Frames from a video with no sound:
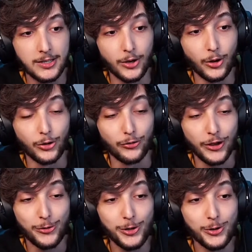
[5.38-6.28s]
Oh, fiquei
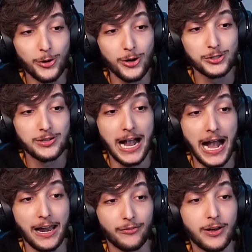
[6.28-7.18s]
curioso,
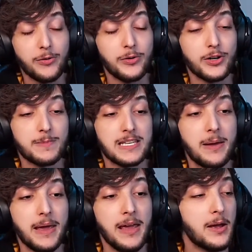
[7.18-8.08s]
cara. Fiquei curioso pra
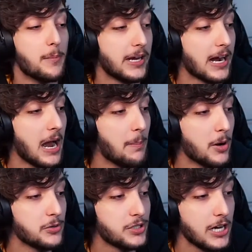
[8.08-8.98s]
saber. Porque acabou
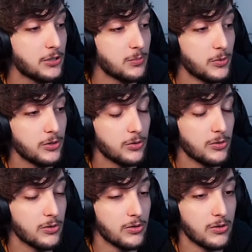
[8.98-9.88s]
de um jeito
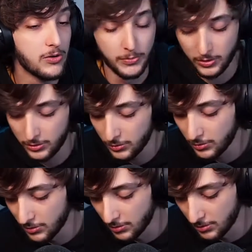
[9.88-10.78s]
muito.
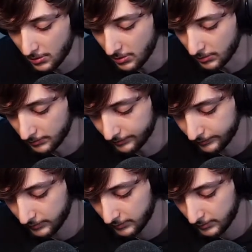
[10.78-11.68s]
Muito.
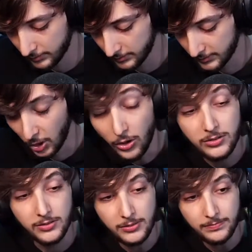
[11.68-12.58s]

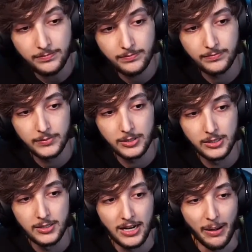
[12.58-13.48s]
Doido, né?
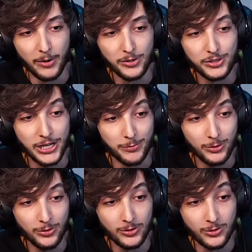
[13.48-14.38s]
Acabou de um jeito
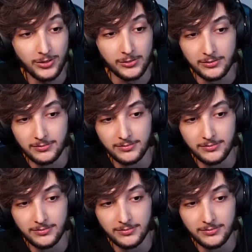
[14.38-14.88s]
muito doido.